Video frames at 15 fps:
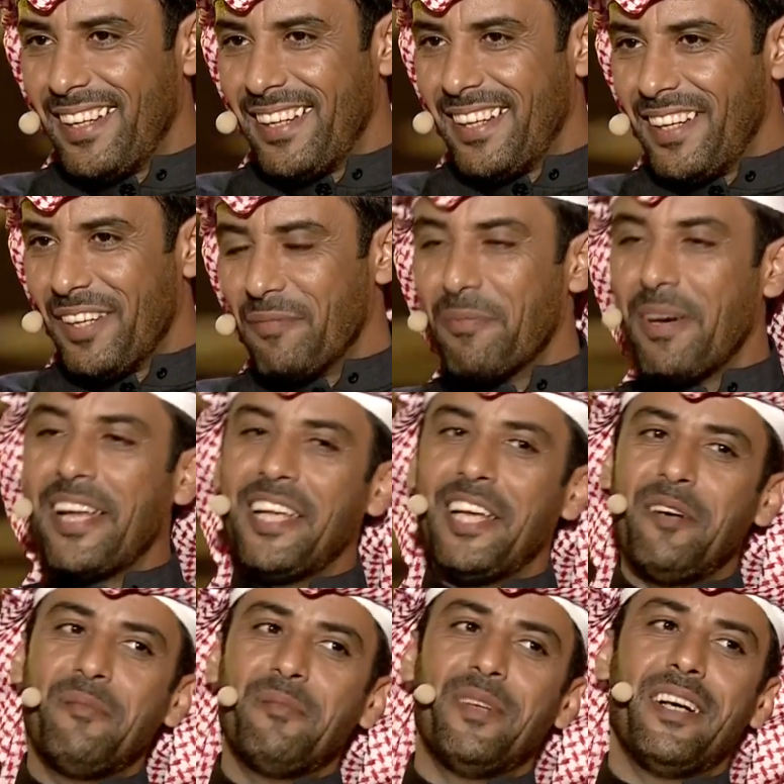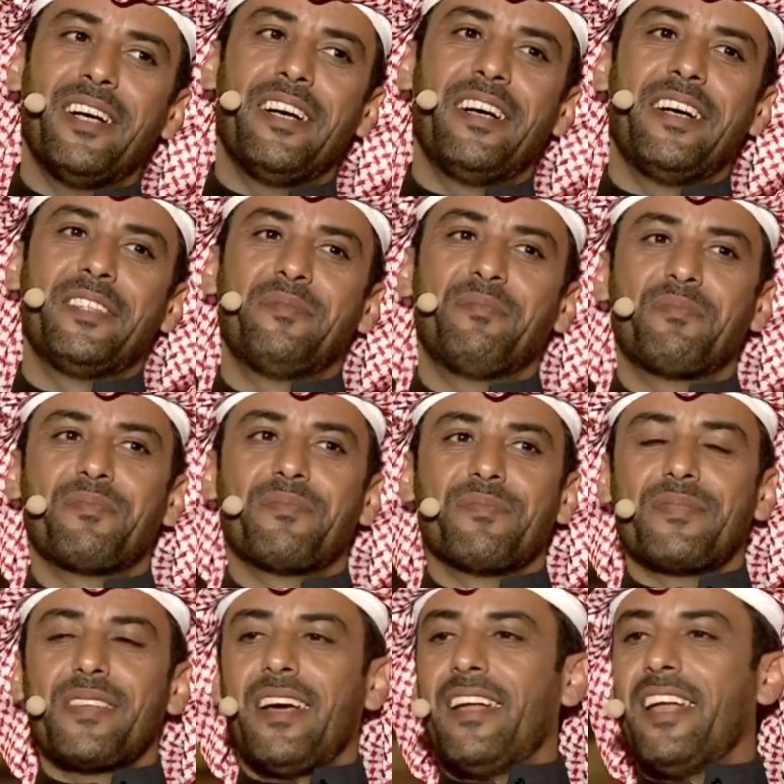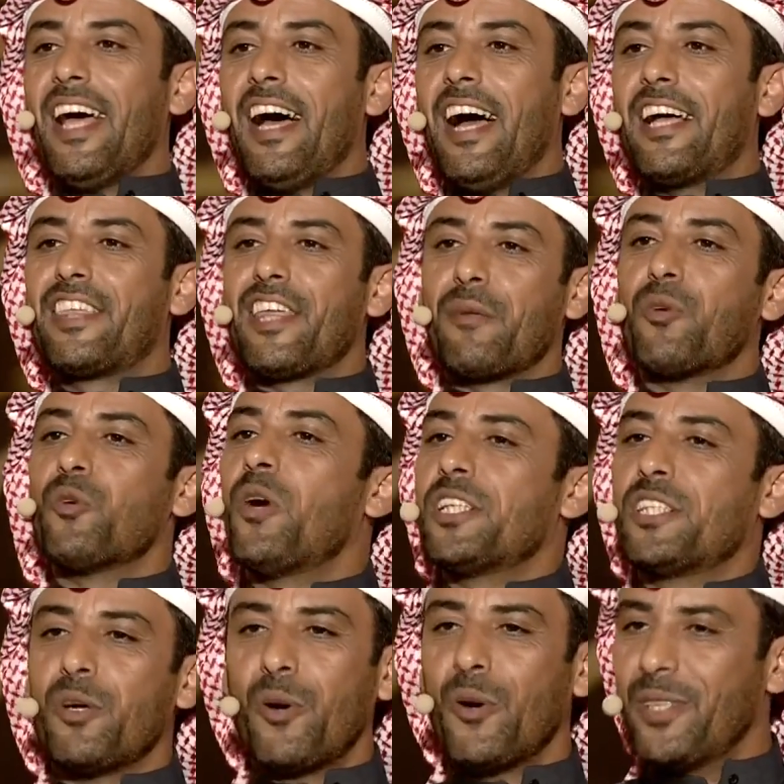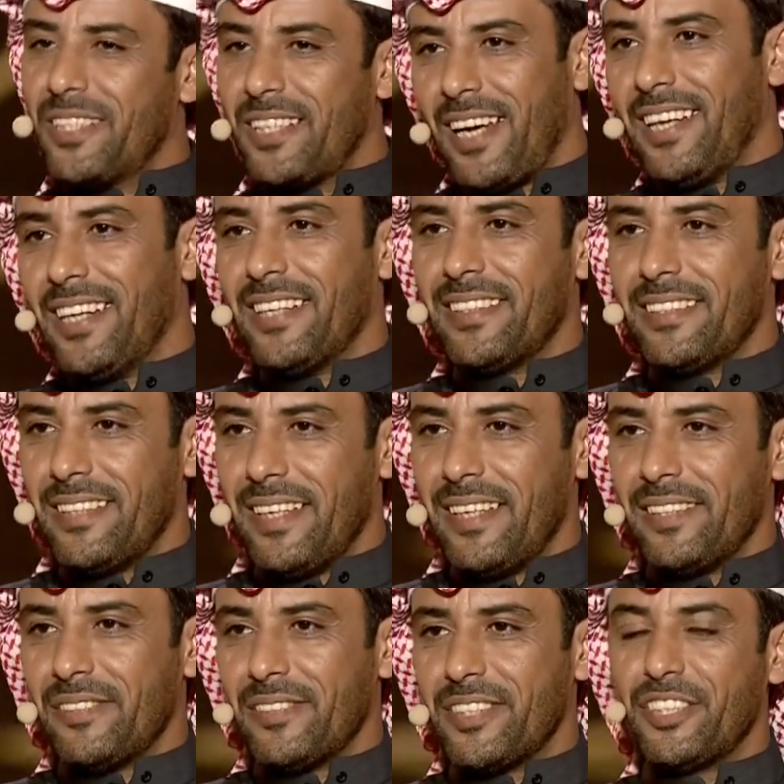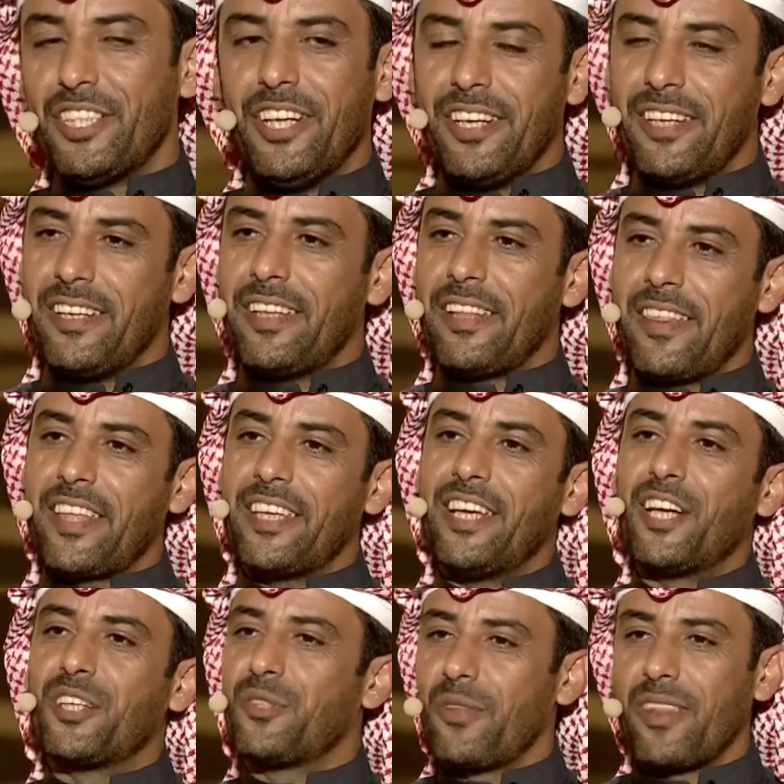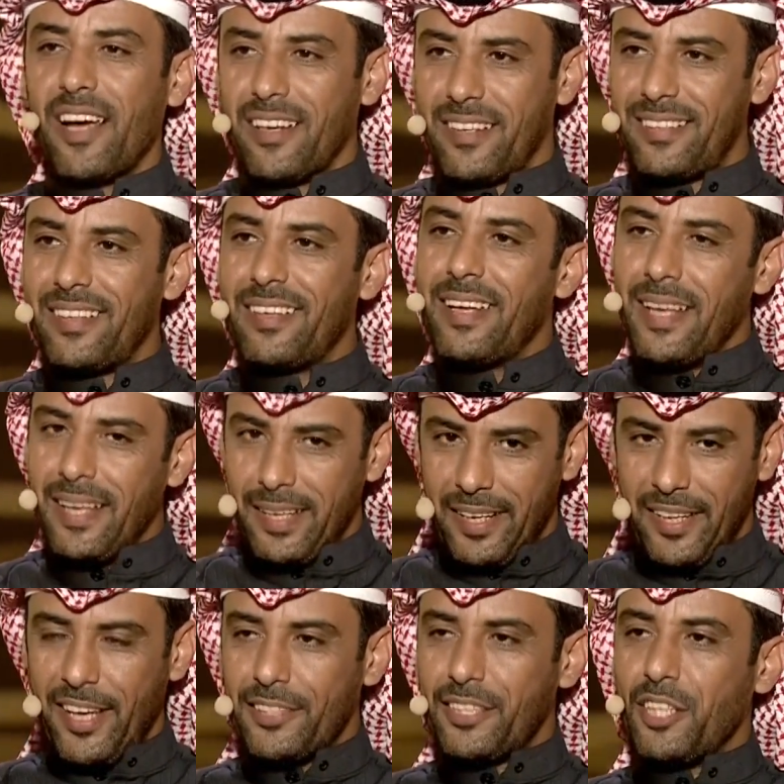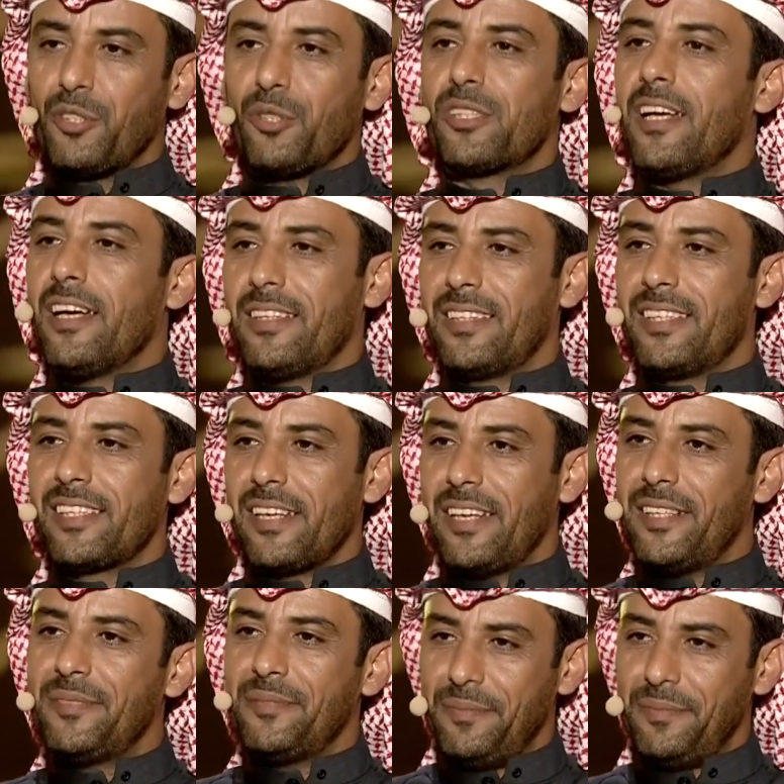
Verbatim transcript: فيك ابو خالد مريم آه، لها اكثر من وجه ووجهه يعني الشعر اذا ضيقته ضاق اذا اعطيته ساعه تسع